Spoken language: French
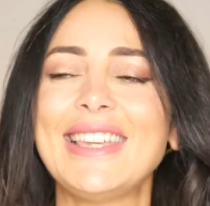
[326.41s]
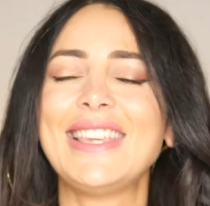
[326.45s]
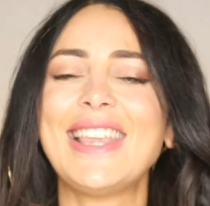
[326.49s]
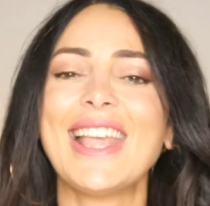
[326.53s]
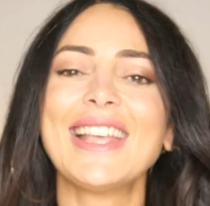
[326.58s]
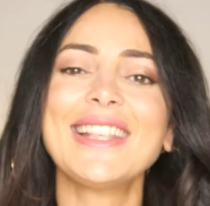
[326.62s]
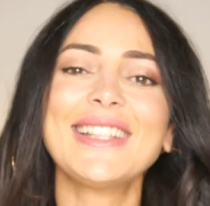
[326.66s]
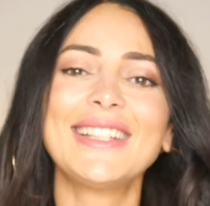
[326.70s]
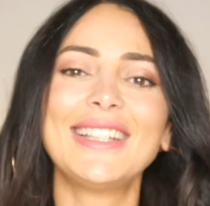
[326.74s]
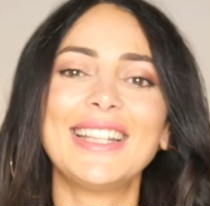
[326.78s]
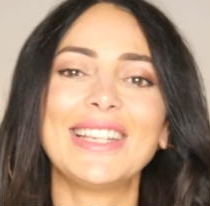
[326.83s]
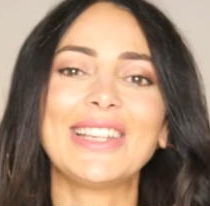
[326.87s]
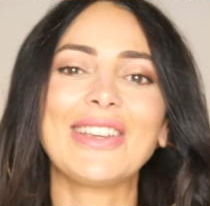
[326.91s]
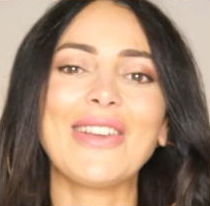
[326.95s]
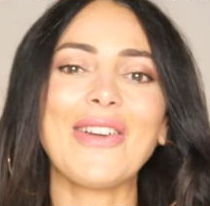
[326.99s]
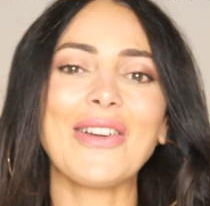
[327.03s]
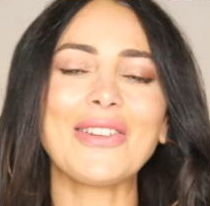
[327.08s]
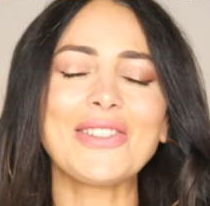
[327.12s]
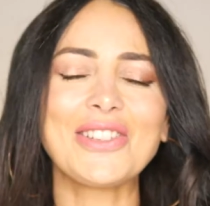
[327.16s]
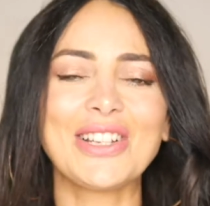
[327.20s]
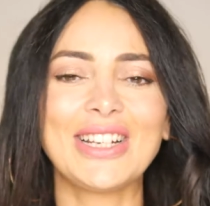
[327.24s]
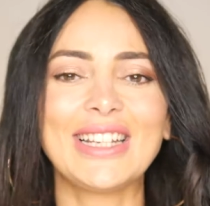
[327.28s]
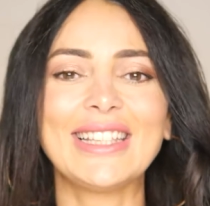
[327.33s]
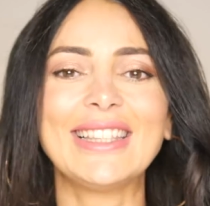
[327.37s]
Yes les
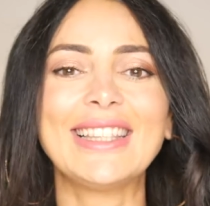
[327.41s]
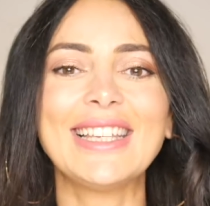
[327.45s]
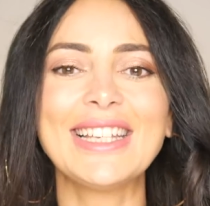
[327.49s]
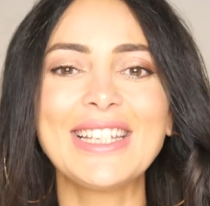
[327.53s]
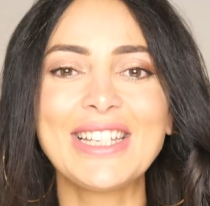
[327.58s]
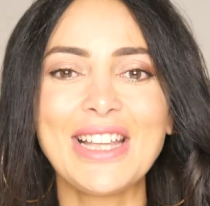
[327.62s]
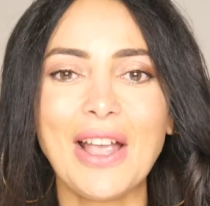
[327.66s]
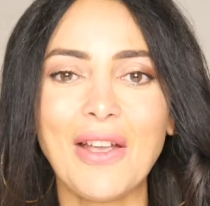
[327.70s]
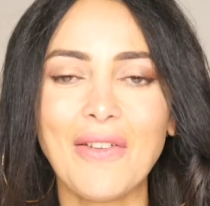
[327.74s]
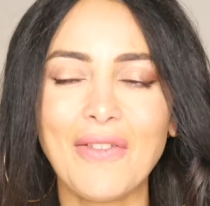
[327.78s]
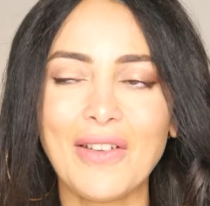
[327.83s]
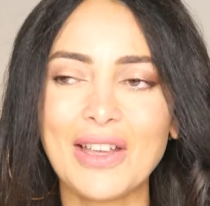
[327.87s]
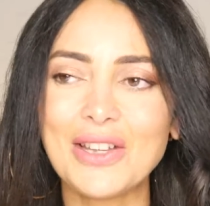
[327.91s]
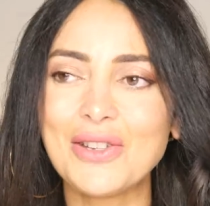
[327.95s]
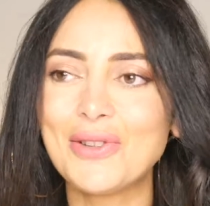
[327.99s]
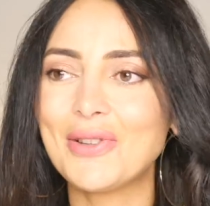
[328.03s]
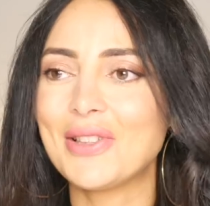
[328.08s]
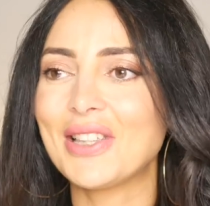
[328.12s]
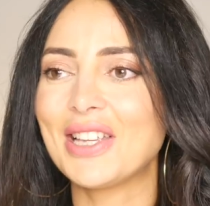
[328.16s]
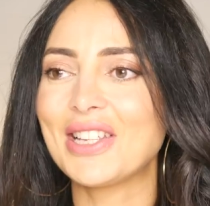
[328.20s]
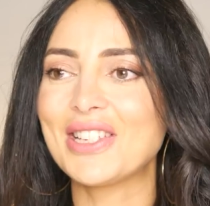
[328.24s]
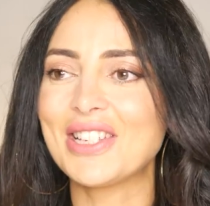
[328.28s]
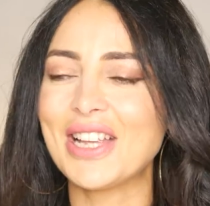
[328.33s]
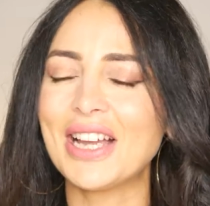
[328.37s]
gars je l'ai déjà fait, je
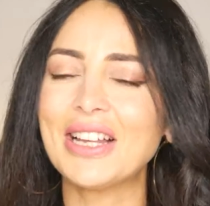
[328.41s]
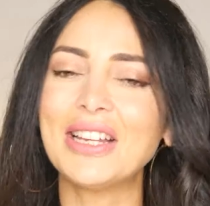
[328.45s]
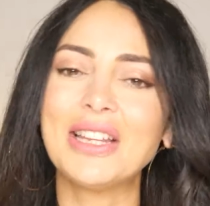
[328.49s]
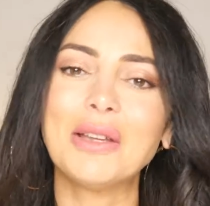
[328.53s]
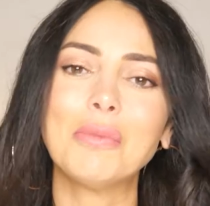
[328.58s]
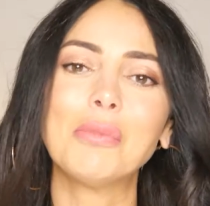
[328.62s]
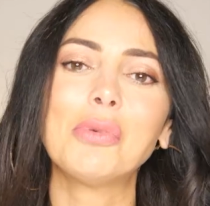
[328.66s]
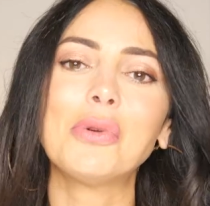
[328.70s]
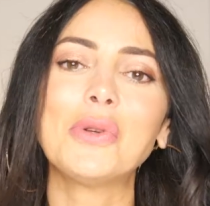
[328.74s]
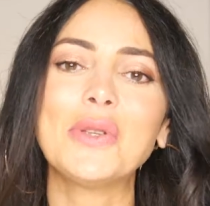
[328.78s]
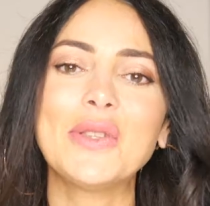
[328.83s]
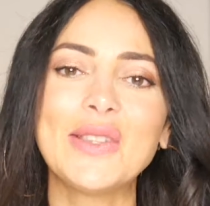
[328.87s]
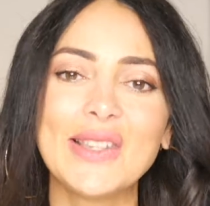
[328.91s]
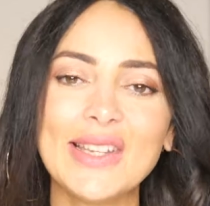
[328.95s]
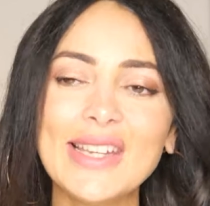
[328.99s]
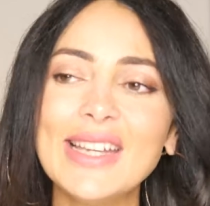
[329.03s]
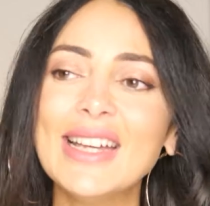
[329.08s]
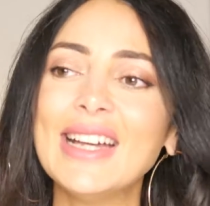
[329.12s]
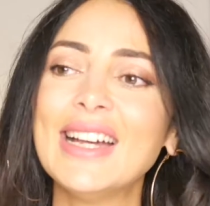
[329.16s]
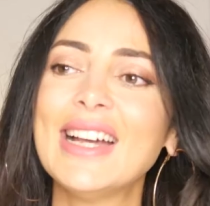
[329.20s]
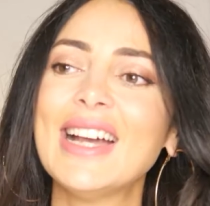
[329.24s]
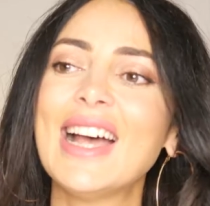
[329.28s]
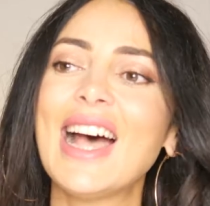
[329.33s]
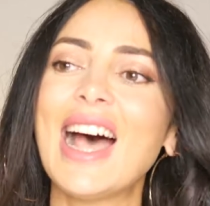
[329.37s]
suis déjà allée
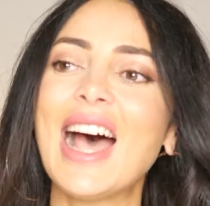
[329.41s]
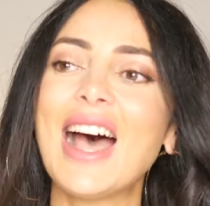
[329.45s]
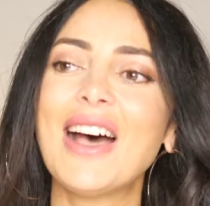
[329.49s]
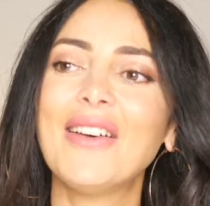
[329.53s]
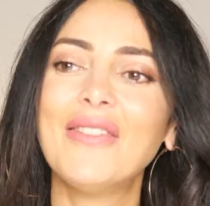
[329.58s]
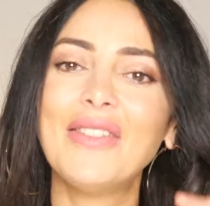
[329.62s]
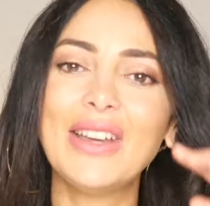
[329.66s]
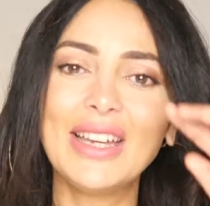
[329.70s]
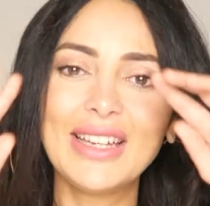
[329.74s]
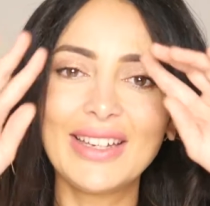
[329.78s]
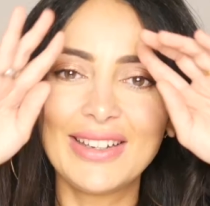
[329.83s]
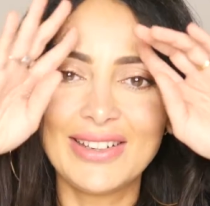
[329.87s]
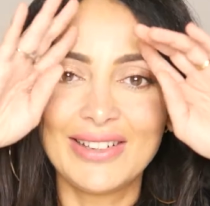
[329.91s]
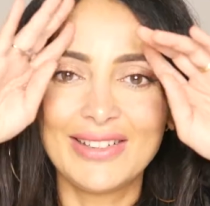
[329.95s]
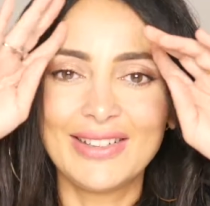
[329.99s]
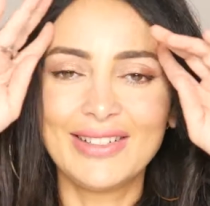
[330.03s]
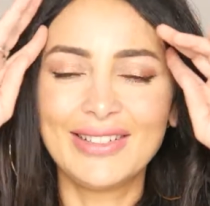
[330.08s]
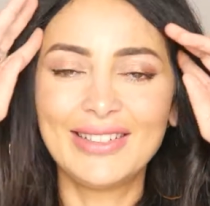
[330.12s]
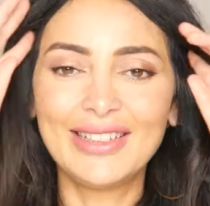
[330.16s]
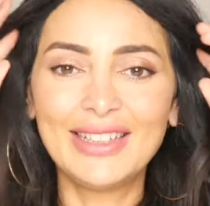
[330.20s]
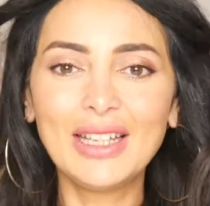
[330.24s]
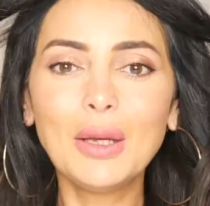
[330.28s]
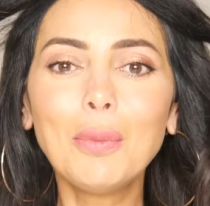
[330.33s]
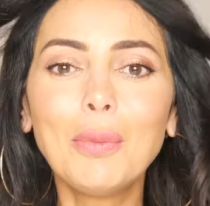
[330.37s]
bosser avec
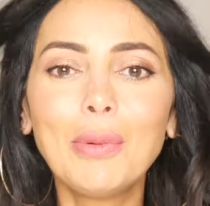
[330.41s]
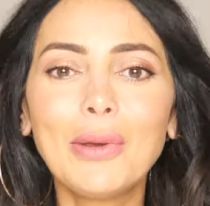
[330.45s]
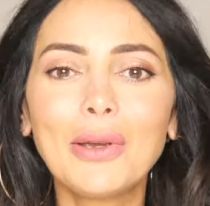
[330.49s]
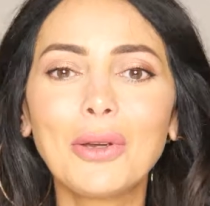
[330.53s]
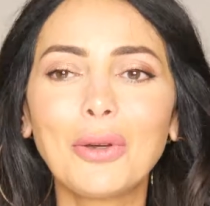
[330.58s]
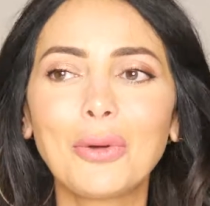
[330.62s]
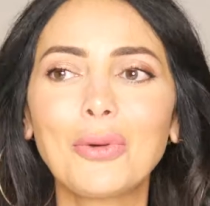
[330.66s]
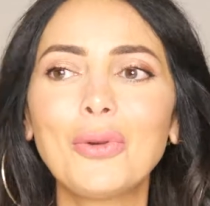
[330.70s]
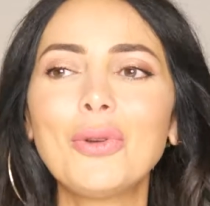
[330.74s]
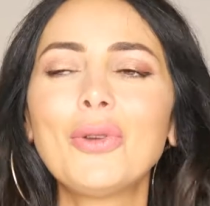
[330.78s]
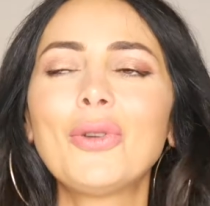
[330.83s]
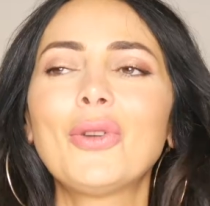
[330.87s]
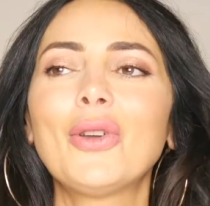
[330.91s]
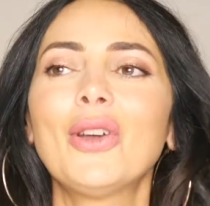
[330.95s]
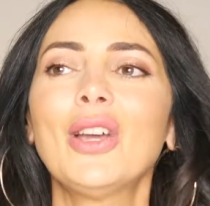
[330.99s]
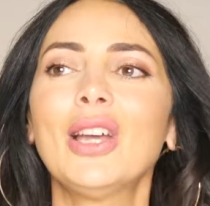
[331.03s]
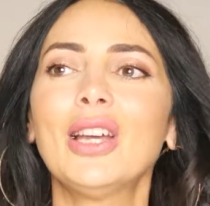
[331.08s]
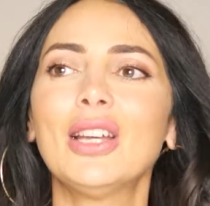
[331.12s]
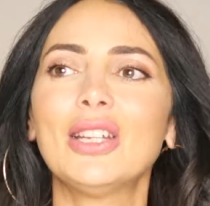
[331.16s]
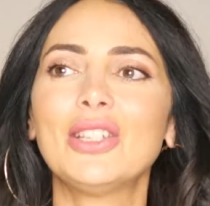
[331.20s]
euh, des perruques,